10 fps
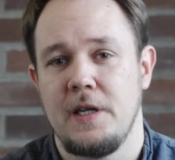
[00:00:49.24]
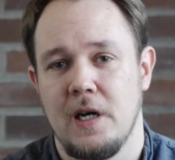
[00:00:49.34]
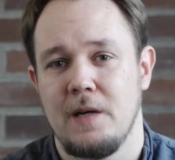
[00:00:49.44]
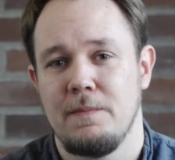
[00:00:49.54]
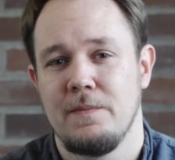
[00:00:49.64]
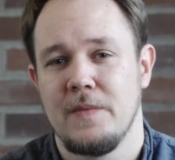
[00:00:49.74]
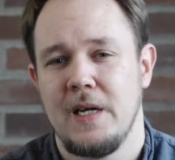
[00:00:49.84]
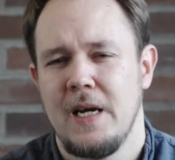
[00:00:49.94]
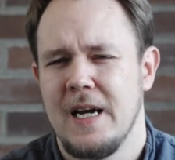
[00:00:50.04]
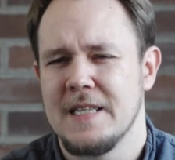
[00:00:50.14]
Jahr.
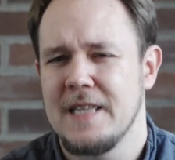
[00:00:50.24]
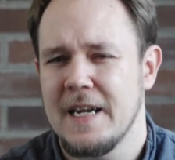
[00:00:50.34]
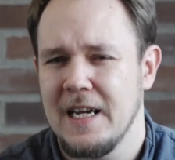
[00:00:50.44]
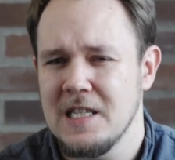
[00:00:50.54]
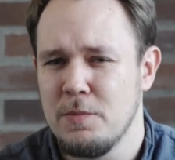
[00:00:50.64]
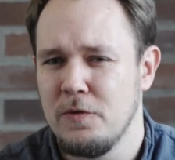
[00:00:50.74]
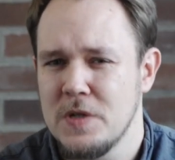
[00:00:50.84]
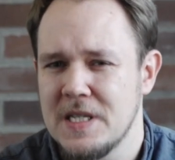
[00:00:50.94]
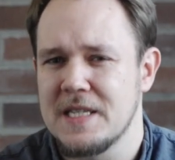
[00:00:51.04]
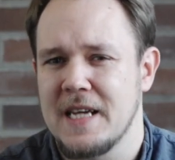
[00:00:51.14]
Es ist ein ganz
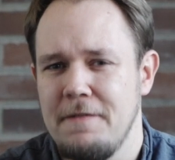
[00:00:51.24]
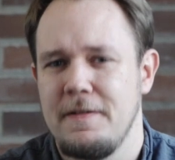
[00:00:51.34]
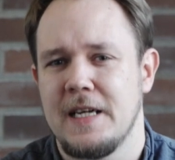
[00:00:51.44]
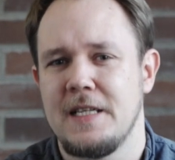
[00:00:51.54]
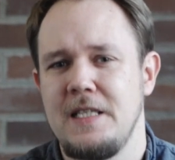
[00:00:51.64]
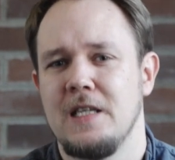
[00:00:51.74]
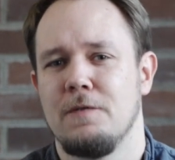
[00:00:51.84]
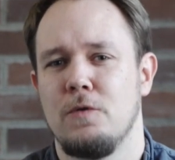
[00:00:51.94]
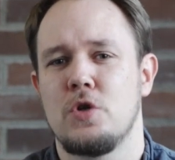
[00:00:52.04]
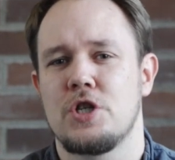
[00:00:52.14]
bewusstes
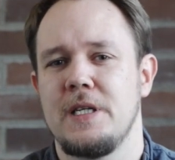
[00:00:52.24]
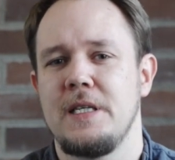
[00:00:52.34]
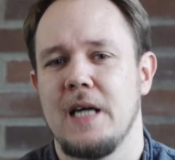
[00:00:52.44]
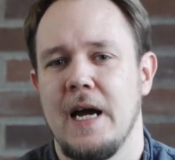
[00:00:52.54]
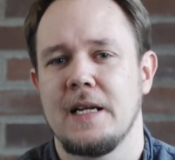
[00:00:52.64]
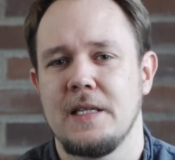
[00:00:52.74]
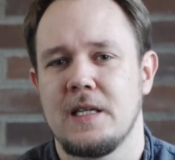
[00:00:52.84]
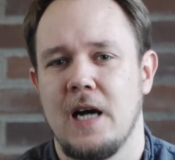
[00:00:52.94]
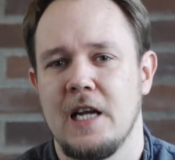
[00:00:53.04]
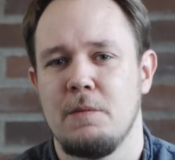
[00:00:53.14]
Reflektieren, wo stehe ich
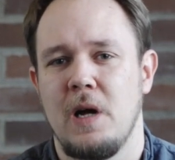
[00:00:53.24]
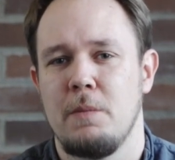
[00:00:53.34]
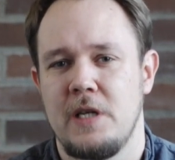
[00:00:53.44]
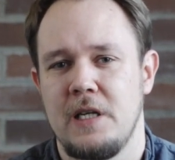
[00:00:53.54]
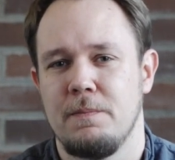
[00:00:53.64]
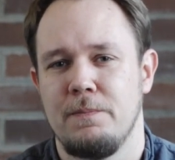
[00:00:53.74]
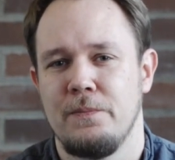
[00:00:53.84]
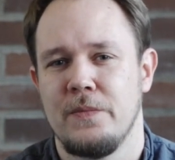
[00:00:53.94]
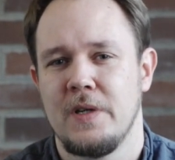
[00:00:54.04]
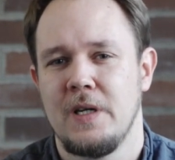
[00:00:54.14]
eigentlich gerade in meinem Leben.
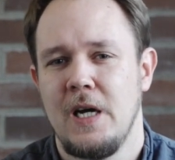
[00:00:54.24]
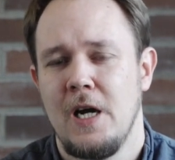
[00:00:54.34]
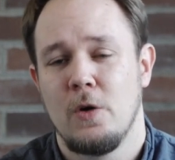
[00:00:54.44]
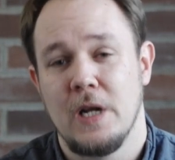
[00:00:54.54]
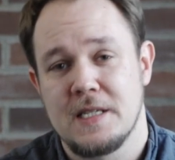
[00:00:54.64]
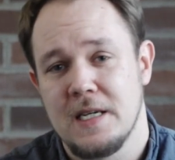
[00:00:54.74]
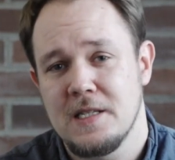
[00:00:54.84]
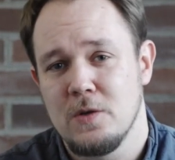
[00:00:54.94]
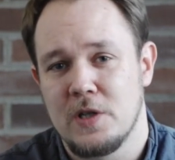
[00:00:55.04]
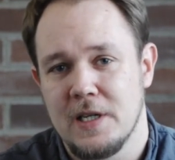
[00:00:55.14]
Und als
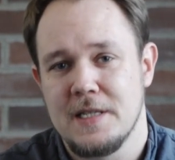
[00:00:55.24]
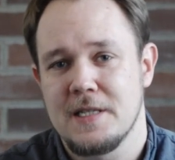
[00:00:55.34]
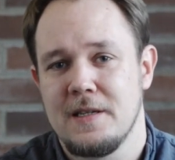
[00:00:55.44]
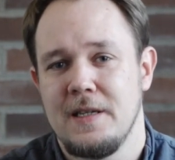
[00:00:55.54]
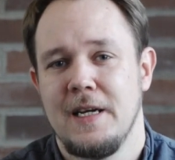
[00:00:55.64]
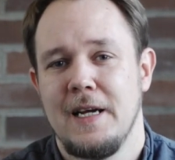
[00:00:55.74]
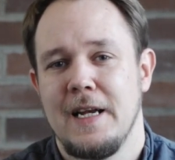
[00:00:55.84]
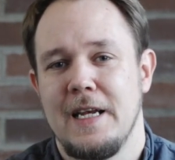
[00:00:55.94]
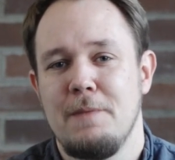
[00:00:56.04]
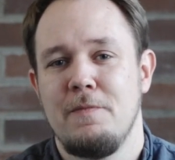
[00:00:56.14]
Christen und Christen
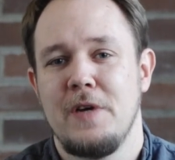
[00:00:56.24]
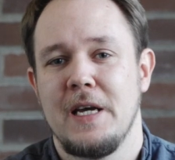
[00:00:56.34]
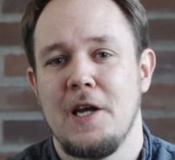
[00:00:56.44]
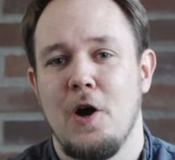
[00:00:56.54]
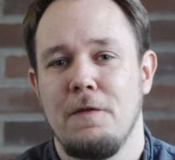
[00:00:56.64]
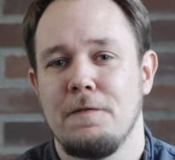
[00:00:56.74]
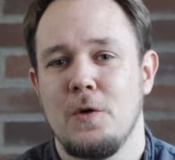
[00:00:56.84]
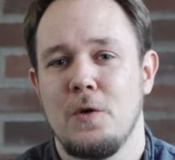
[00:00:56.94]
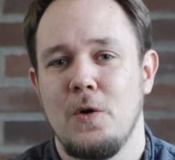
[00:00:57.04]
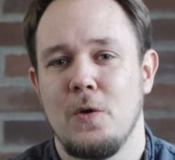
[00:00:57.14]
leben wir in der
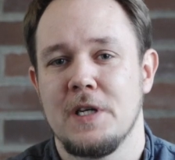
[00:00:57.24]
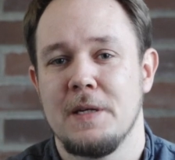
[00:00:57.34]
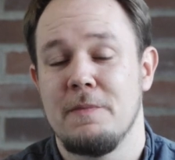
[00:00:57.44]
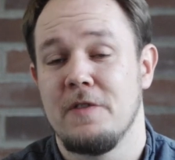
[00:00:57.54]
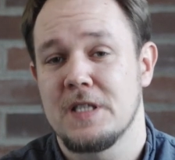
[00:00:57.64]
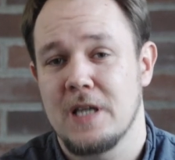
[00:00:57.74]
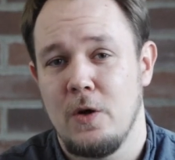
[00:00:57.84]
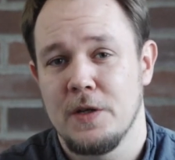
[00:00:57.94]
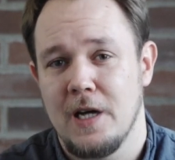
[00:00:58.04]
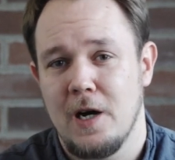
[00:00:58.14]
Hoffnung und in dem
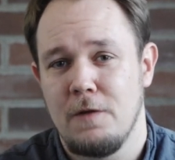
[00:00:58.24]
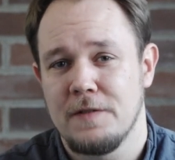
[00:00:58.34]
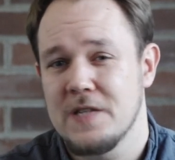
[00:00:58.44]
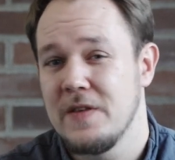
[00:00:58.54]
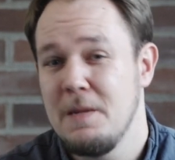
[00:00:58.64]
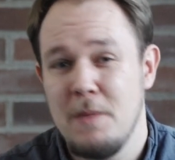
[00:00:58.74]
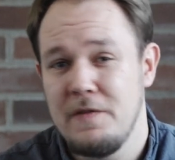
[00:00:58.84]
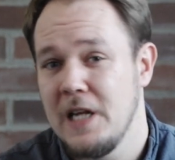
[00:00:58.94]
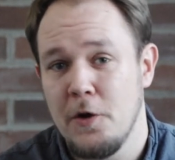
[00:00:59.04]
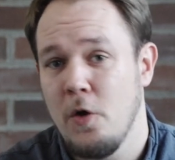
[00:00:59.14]
Vertrauen darauf, dass wir
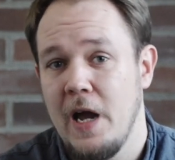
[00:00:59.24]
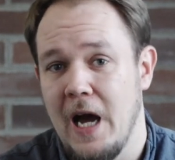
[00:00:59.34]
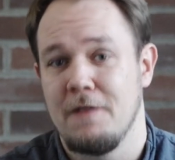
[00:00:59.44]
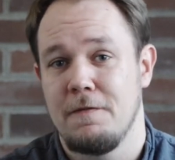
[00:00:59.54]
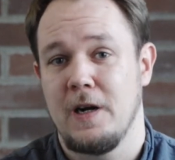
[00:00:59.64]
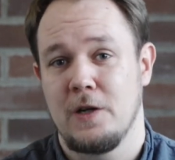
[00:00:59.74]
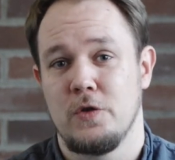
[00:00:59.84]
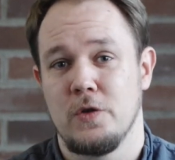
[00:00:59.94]
immer wieder neu anfangen